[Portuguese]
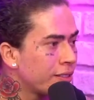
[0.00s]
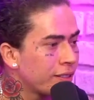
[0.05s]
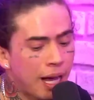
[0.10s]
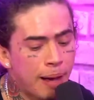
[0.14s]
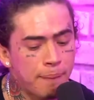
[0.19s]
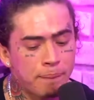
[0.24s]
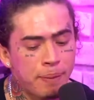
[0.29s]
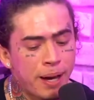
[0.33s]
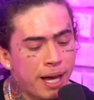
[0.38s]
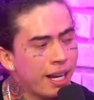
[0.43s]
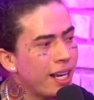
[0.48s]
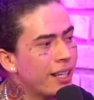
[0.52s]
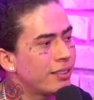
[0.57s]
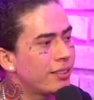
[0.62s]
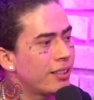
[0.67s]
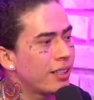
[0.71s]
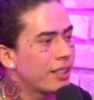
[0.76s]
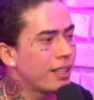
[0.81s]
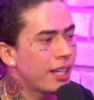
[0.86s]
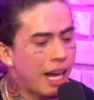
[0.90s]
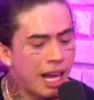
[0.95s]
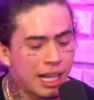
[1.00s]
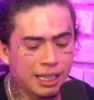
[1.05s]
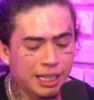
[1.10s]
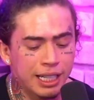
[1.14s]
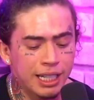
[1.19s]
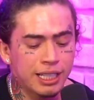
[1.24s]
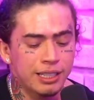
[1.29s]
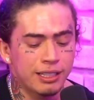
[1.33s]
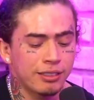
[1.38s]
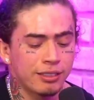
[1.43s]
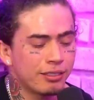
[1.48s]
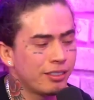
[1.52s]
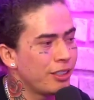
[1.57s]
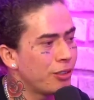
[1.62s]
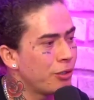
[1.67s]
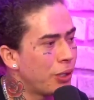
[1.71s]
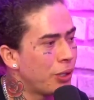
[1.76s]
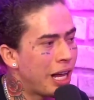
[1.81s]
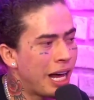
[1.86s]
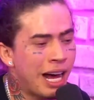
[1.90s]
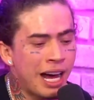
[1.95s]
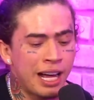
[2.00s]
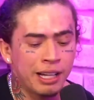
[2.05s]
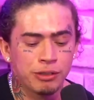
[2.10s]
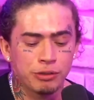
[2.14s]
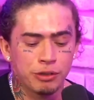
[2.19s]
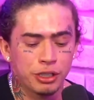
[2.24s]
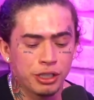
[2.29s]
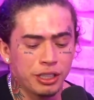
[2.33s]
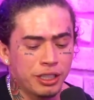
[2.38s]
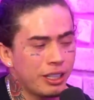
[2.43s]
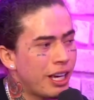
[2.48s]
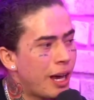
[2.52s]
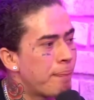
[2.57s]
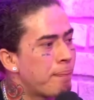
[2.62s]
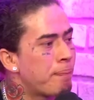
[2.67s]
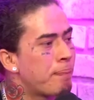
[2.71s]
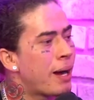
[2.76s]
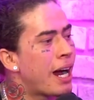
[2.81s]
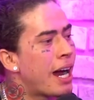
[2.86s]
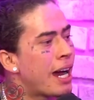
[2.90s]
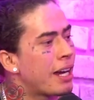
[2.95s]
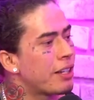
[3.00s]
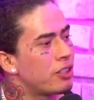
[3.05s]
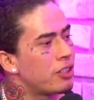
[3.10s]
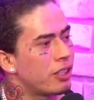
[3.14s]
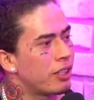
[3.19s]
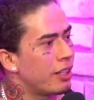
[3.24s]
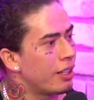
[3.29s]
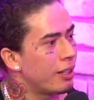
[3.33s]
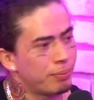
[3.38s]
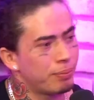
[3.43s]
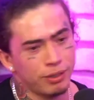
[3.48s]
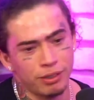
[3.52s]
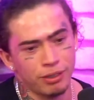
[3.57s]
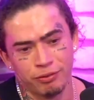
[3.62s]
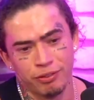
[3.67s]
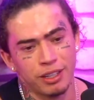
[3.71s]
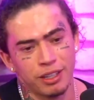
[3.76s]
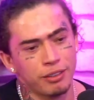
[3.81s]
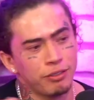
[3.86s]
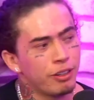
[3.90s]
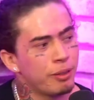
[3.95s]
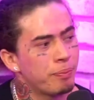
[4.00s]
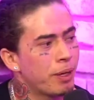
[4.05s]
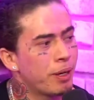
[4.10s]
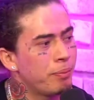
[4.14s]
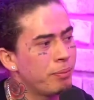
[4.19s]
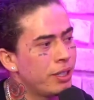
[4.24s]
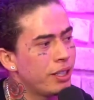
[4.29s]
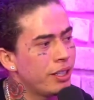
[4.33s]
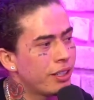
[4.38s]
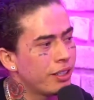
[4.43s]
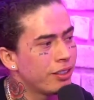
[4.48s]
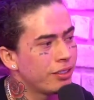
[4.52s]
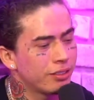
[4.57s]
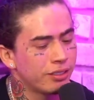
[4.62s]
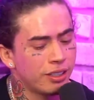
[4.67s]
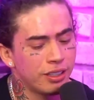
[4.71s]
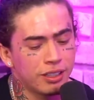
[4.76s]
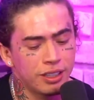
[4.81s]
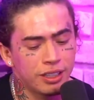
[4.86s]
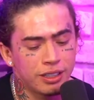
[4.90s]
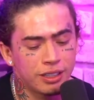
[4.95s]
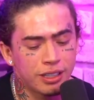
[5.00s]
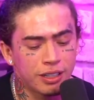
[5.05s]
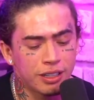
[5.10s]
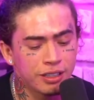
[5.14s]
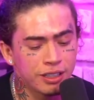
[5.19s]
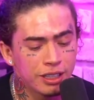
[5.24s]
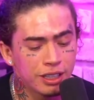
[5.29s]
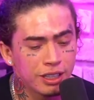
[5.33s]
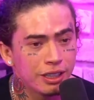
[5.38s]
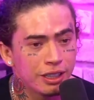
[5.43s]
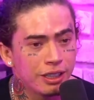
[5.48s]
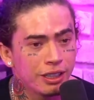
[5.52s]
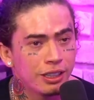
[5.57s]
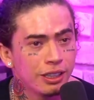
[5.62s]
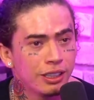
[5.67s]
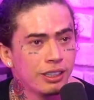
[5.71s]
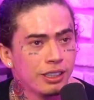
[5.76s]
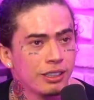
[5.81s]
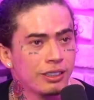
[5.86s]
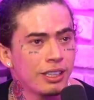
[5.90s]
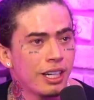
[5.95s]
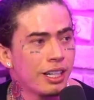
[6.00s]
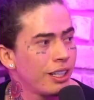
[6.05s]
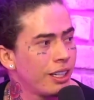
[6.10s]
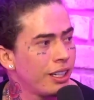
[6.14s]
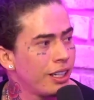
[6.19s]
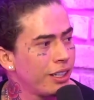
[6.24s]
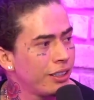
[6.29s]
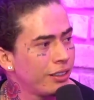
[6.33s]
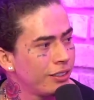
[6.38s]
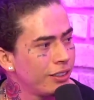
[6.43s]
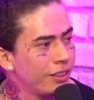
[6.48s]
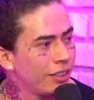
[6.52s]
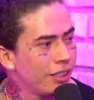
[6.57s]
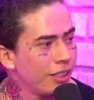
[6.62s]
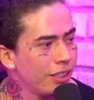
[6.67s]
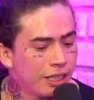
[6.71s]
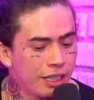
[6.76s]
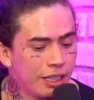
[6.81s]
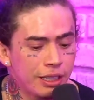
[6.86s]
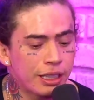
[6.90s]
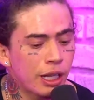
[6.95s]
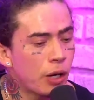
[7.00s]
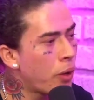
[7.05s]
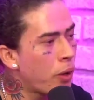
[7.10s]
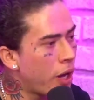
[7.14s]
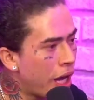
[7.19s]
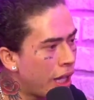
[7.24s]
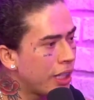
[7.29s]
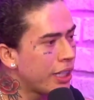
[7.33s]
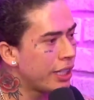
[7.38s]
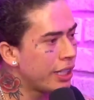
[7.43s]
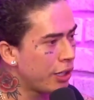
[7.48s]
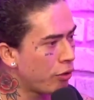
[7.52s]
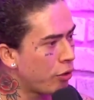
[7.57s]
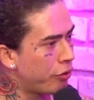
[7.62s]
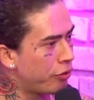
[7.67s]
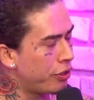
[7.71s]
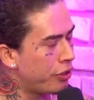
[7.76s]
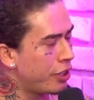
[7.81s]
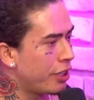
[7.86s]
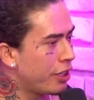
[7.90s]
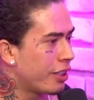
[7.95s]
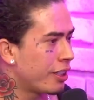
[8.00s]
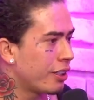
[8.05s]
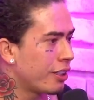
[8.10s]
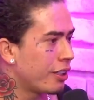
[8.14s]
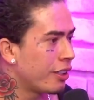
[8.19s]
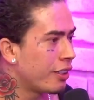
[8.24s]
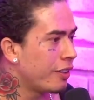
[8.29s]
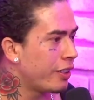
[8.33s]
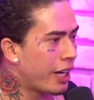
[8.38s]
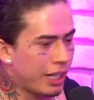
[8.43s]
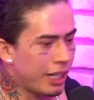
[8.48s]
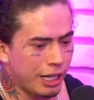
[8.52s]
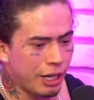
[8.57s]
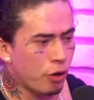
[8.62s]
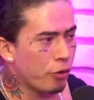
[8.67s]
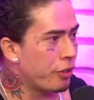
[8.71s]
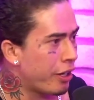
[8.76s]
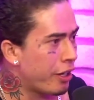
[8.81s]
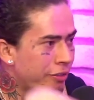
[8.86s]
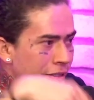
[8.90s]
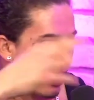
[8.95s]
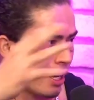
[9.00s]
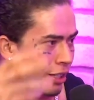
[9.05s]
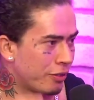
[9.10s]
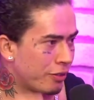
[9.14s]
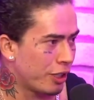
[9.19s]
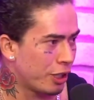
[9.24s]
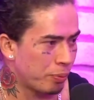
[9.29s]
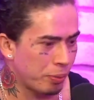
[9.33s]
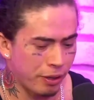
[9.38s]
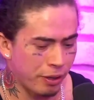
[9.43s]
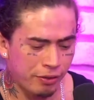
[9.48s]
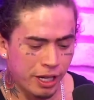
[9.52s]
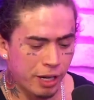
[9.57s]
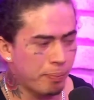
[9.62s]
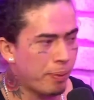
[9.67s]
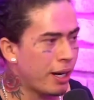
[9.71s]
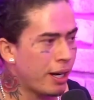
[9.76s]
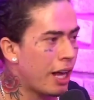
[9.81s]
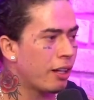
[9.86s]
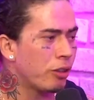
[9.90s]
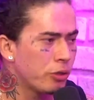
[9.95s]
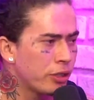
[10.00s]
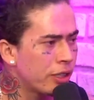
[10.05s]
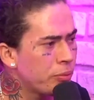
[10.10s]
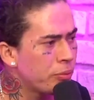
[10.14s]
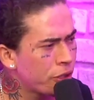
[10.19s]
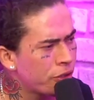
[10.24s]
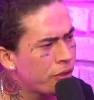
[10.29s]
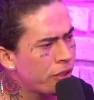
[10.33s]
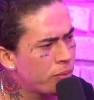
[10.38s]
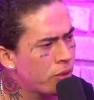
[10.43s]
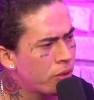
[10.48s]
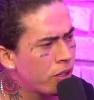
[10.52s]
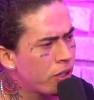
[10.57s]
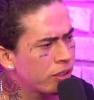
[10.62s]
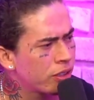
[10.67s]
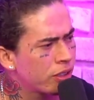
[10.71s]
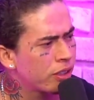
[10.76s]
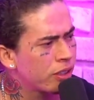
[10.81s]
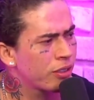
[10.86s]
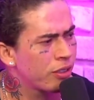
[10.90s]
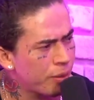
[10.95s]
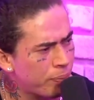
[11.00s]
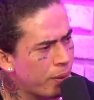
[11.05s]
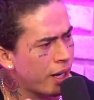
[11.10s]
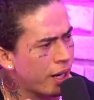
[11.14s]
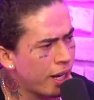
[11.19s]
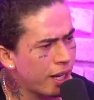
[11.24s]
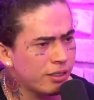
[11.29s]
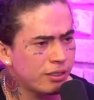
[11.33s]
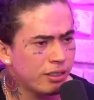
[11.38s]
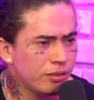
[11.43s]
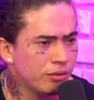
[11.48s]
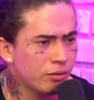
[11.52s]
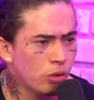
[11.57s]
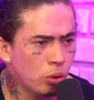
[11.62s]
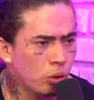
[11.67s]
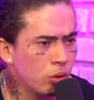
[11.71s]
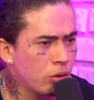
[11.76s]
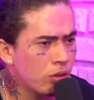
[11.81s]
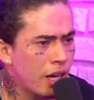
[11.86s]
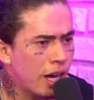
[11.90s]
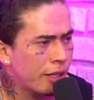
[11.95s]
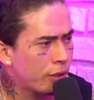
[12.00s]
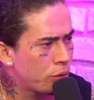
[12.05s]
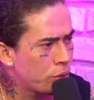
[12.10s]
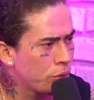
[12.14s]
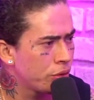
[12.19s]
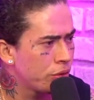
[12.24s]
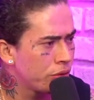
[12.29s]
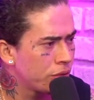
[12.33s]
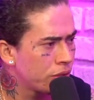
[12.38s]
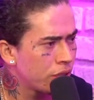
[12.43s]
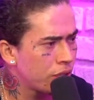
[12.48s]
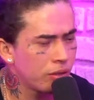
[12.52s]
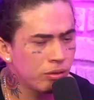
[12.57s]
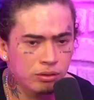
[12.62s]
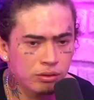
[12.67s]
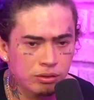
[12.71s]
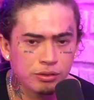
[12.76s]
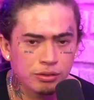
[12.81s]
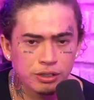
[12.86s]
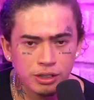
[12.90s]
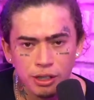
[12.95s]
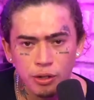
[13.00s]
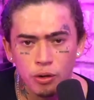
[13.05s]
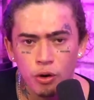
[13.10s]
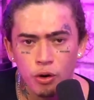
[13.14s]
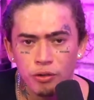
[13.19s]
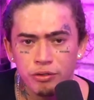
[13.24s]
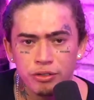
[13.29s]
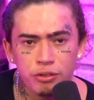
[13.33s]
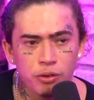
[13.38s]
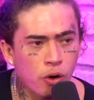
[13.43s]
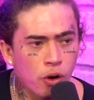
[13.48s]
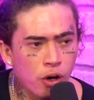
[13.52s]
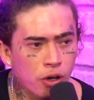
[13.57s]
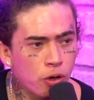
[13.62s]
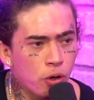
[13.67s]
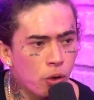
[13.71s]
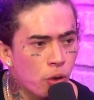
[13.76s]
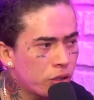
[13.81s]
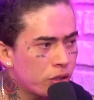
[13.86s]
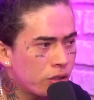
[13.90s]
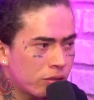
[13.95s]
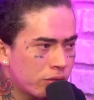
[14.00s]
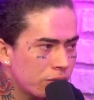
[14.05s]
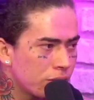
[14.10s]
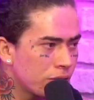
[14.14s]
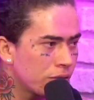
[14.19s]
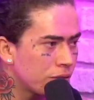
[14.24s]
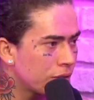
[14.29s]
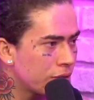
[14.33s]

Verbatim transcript: aparece a letra assim do lado e a parte que a pessoa fala que foi para mim, que não sei o que sim, e tal. Sim, sim. Tá entendendo? Uhum. Então ali eu ouvi. Tá. E ali eu via várias vezes, porque fica a Luísa é muito famosa, então uhum. aparece em todo lugar tudo. Então você ouve uma hora ou outra, não,